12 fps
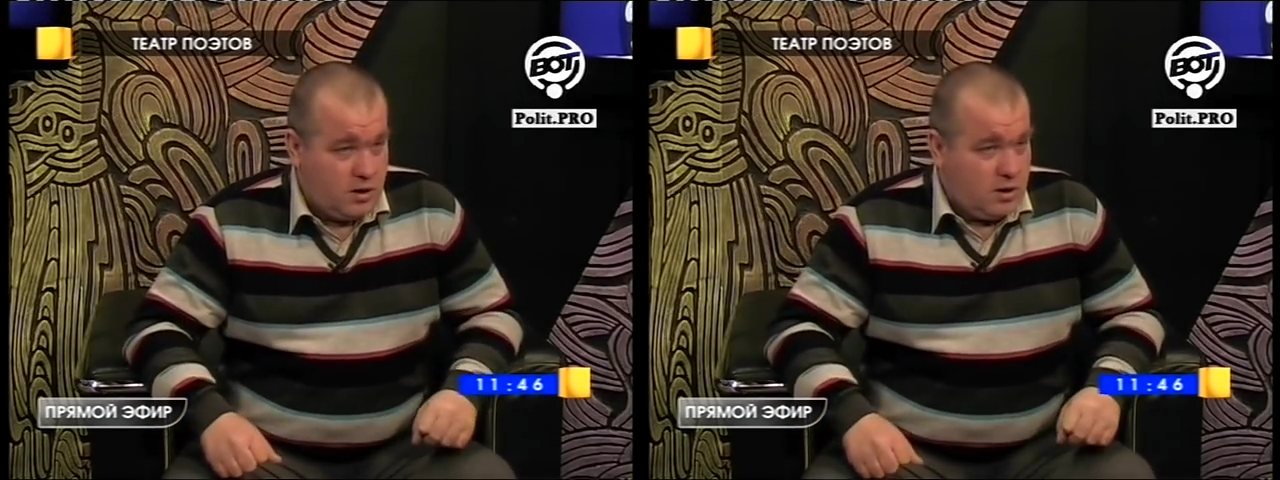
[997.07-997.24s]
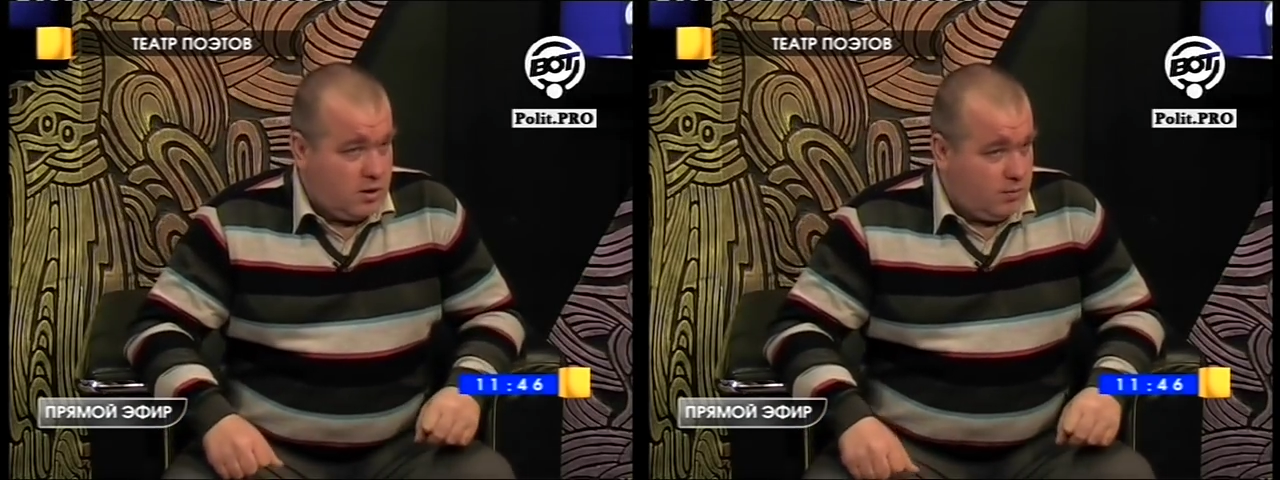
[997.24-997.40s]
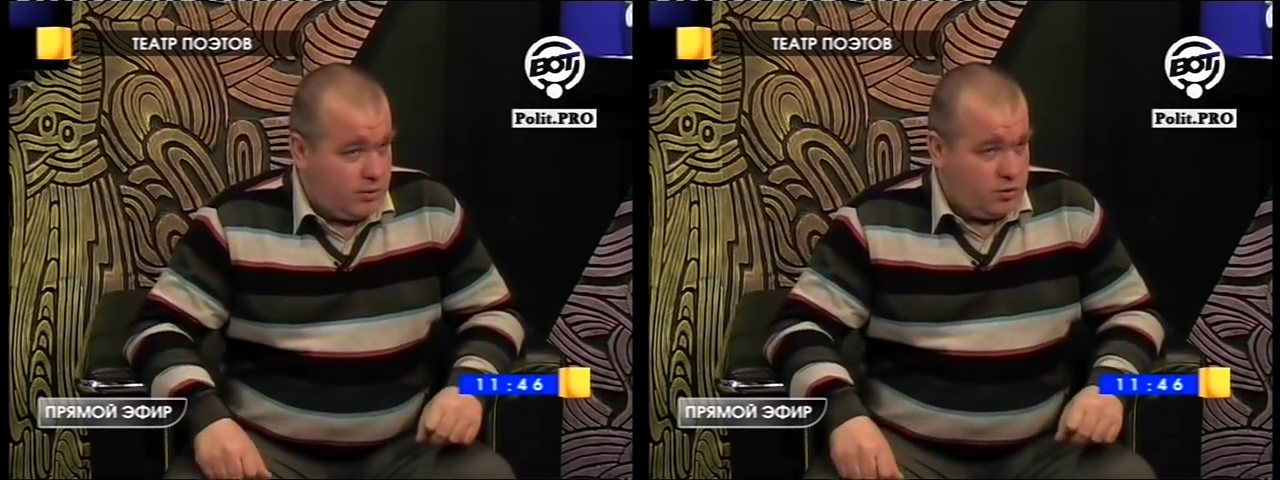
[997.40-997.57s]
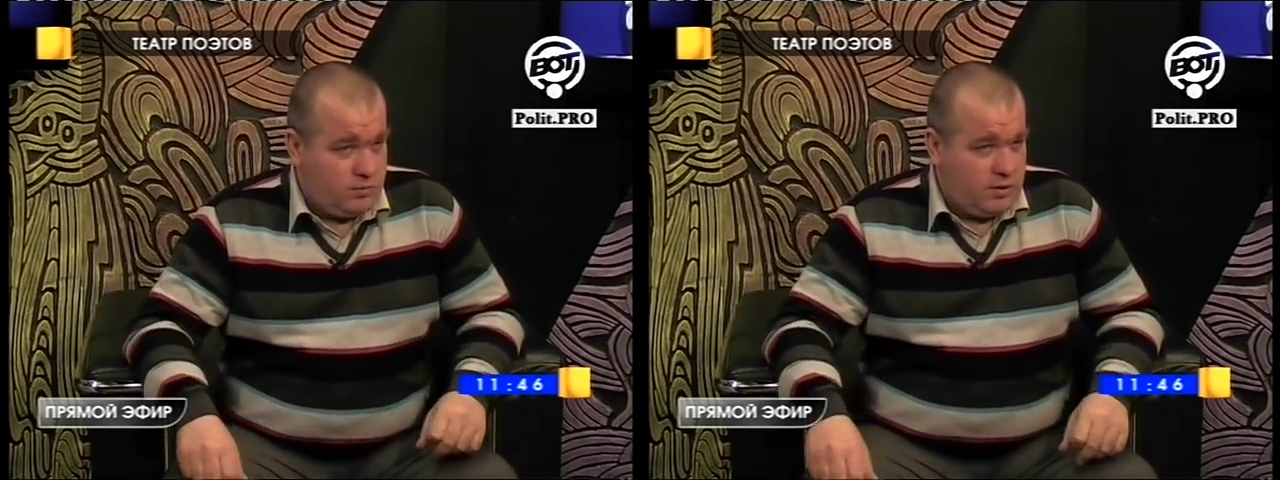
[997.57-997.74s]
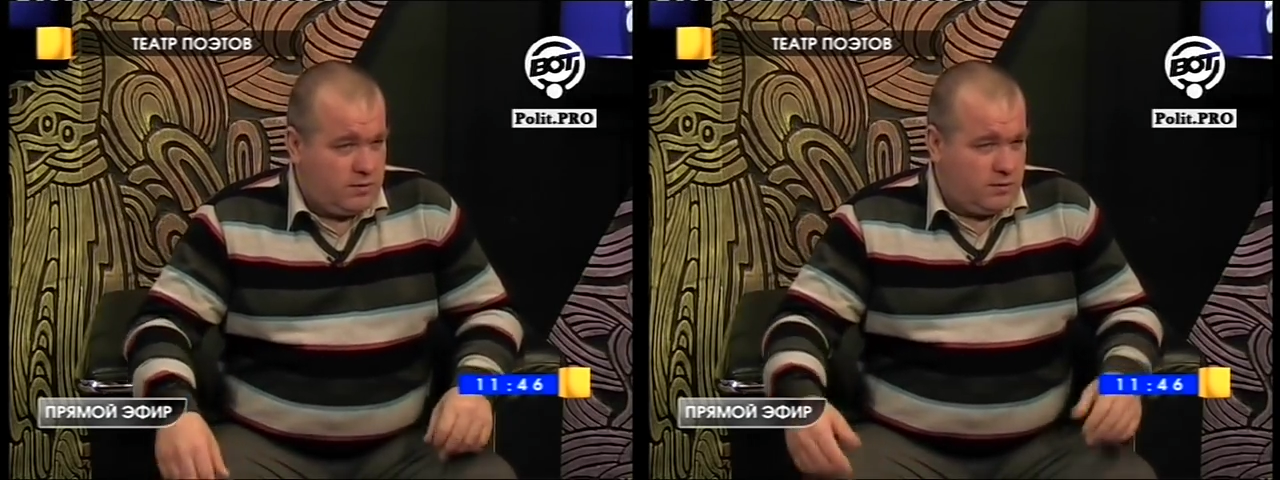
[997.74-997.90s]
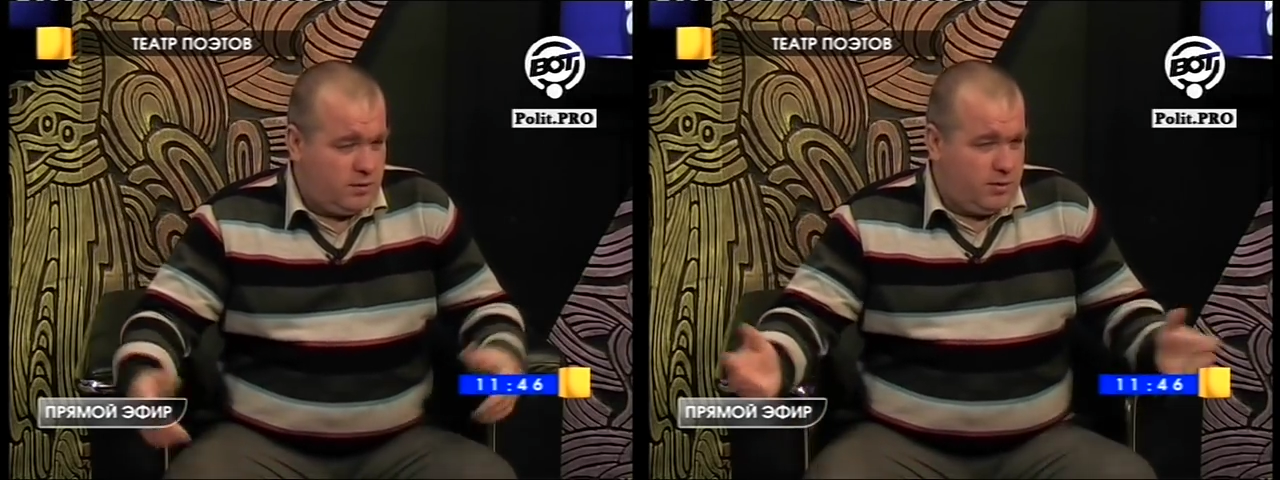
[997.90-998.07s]
Еще? Потом,
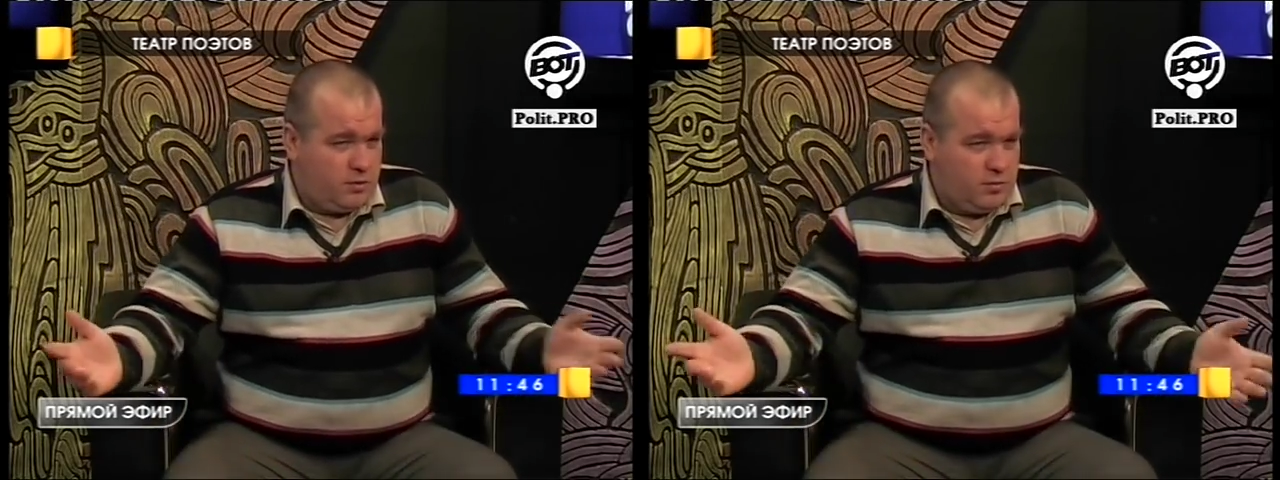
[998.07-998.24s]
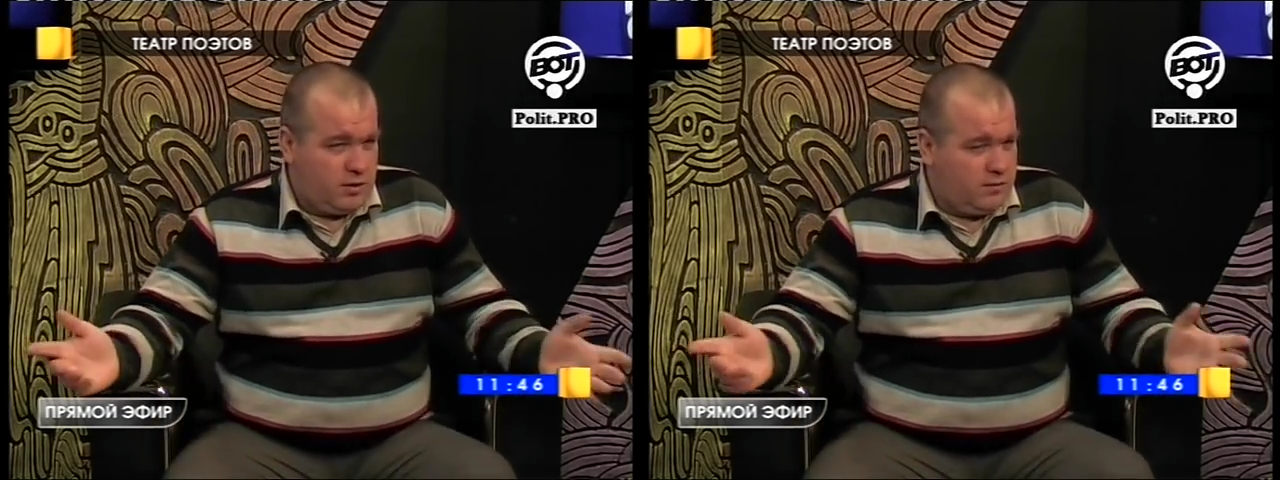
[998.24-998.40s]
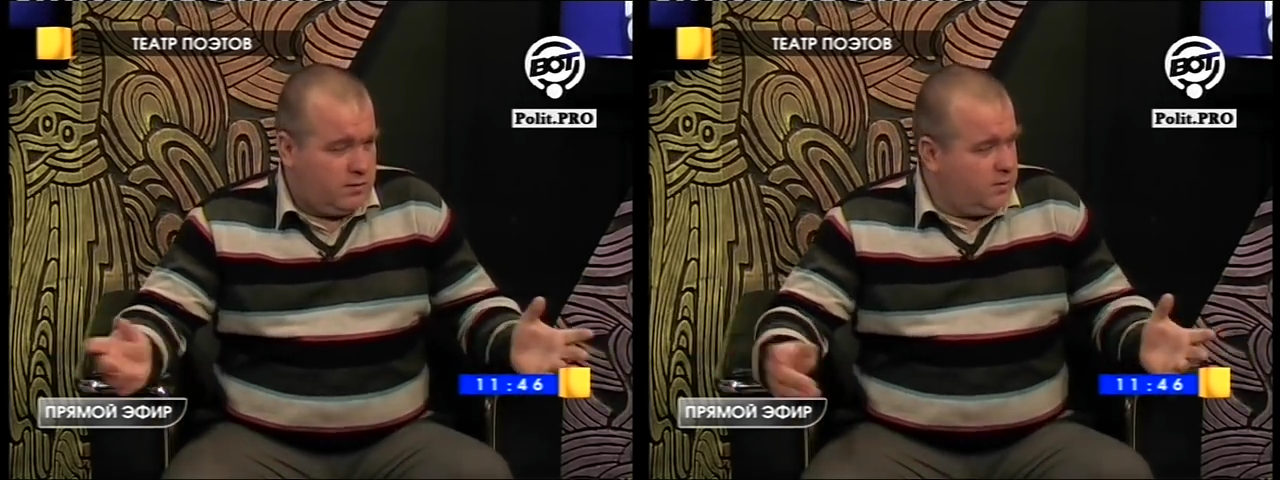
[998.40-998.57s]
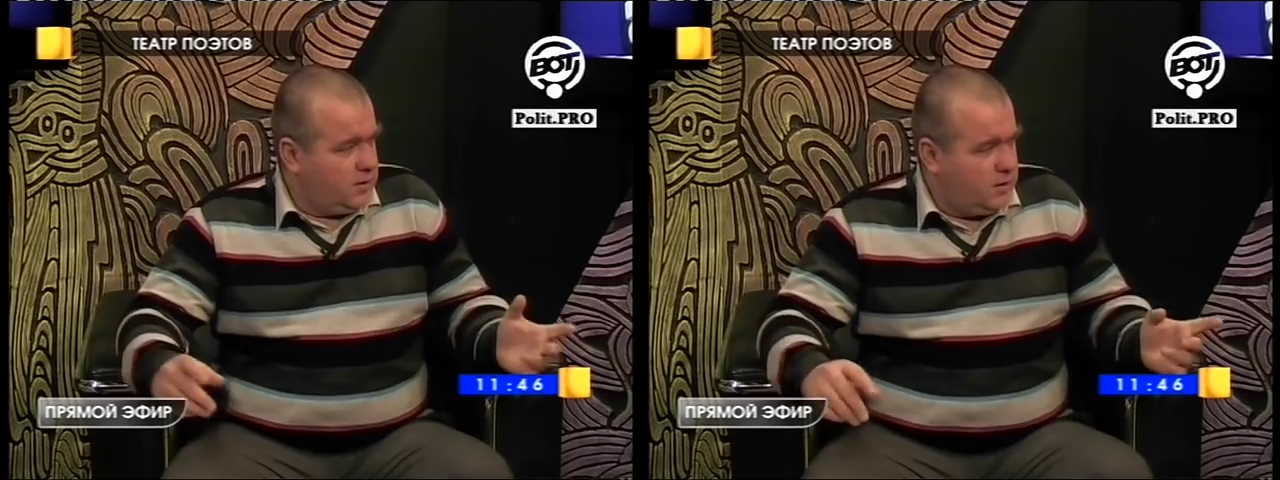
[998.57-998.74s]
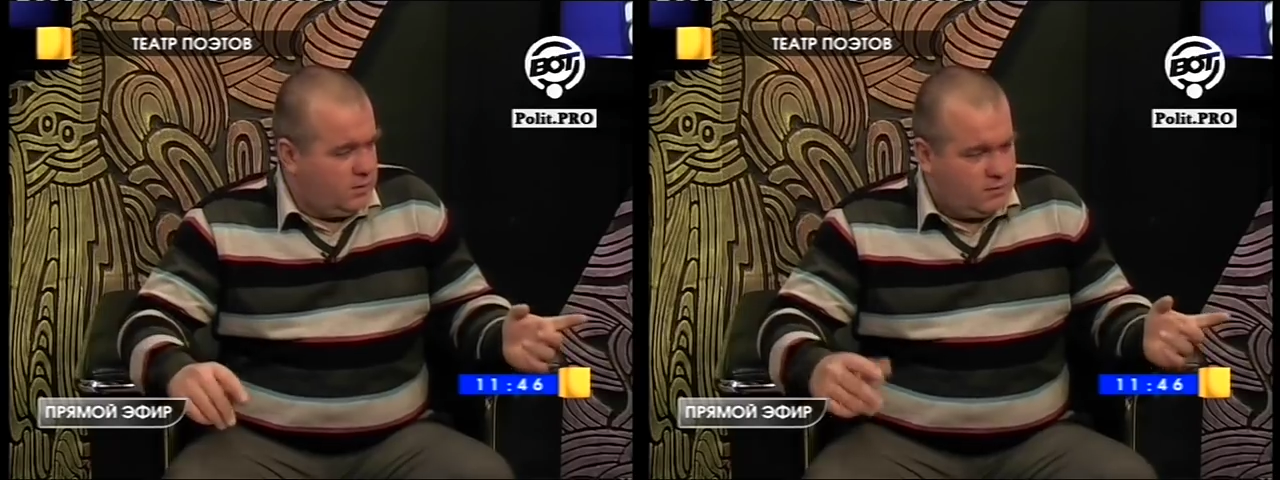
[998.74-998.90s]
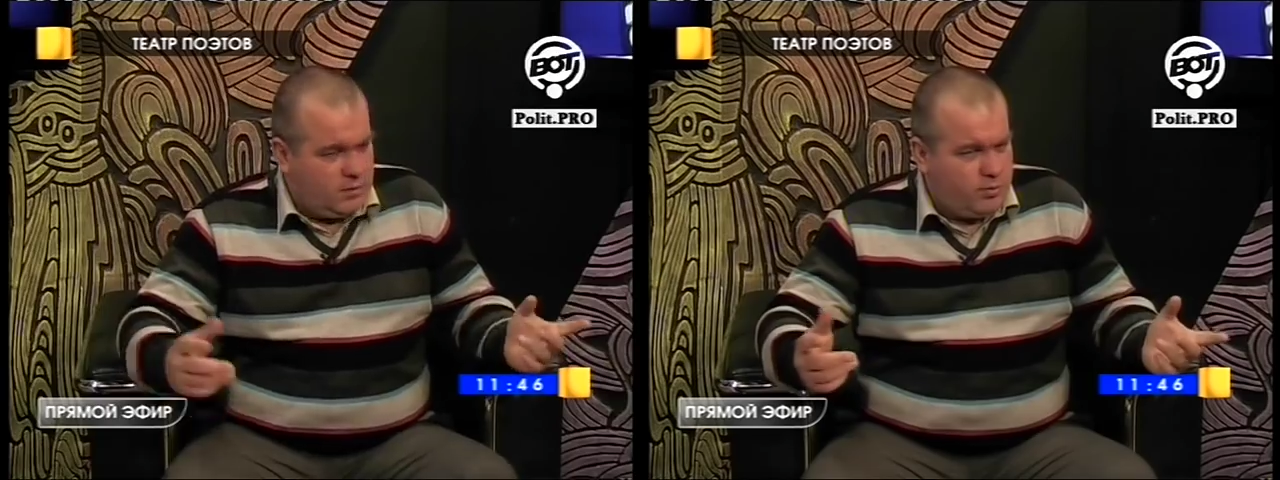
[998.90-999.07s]
я, ребят, у меня к вам есть
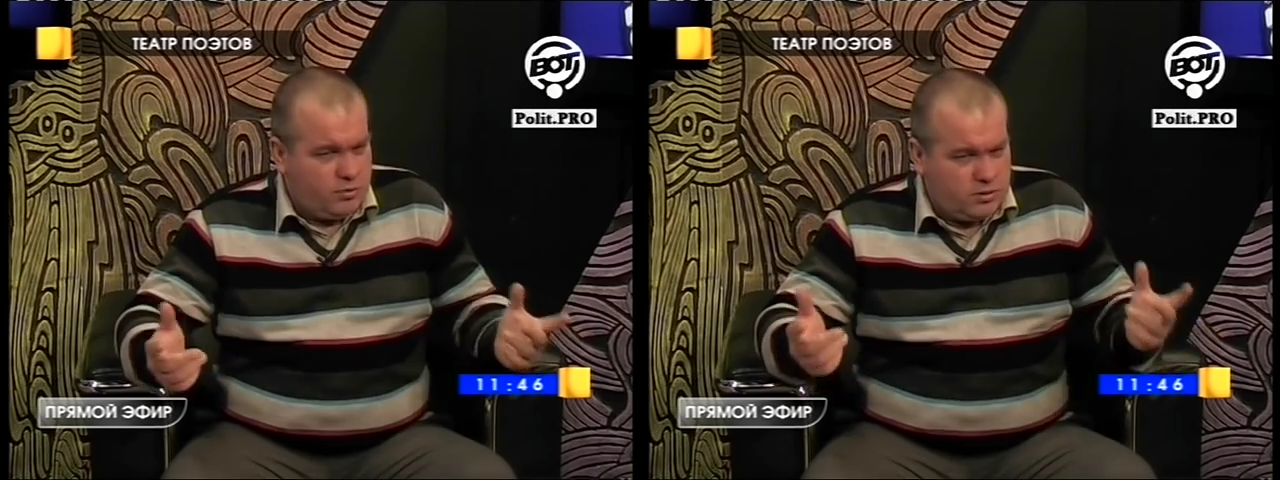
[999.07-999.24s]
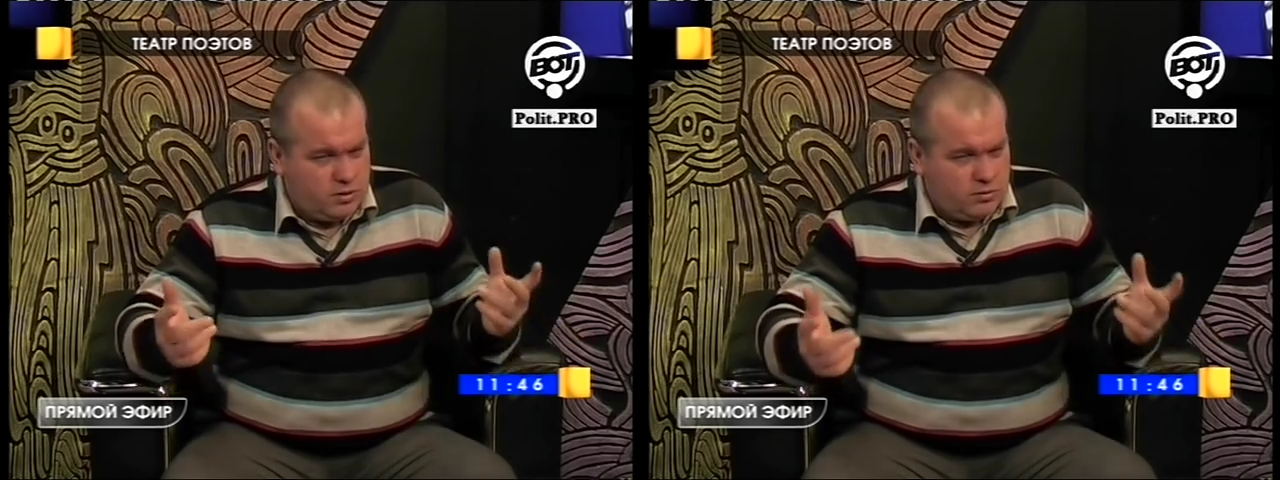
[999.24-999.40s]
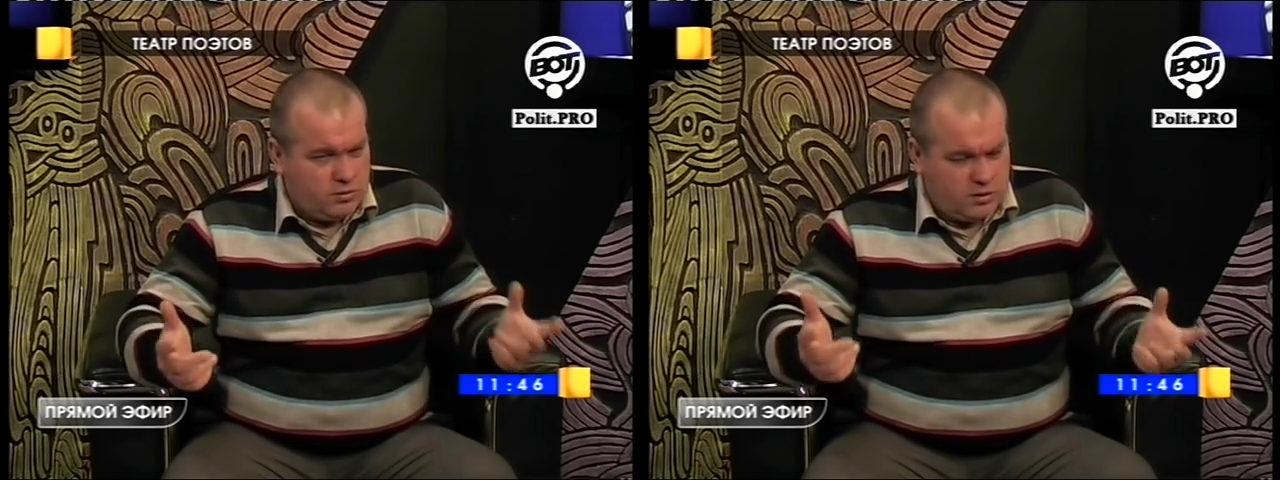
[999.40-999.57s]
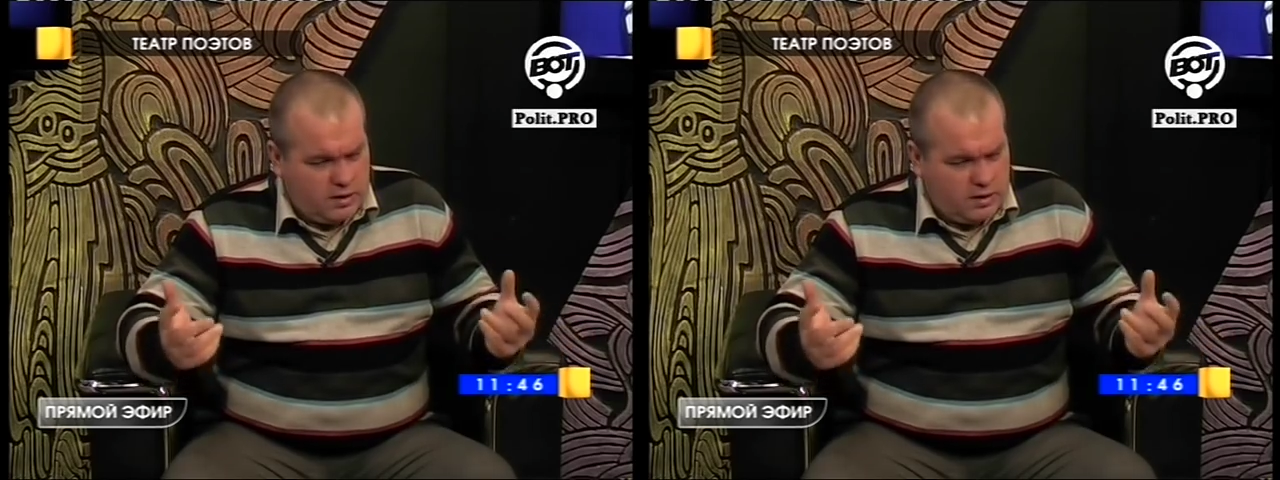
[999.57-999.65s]
один вопрос такой,